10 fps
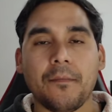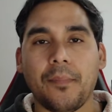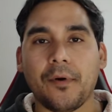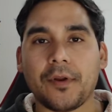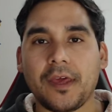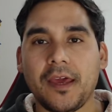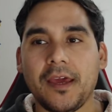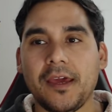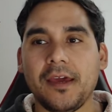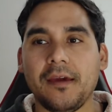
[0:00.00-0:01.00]

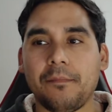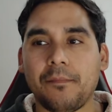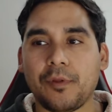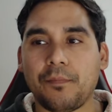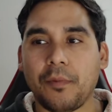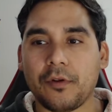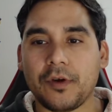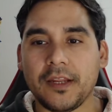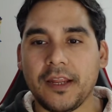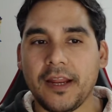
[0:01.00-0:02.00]
porque pues por lo
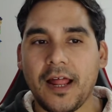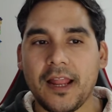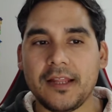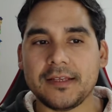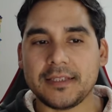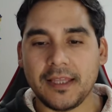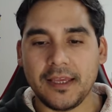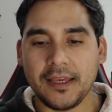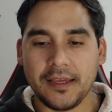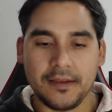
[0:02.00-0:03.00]
general
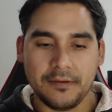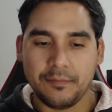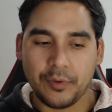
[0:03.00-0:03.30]
este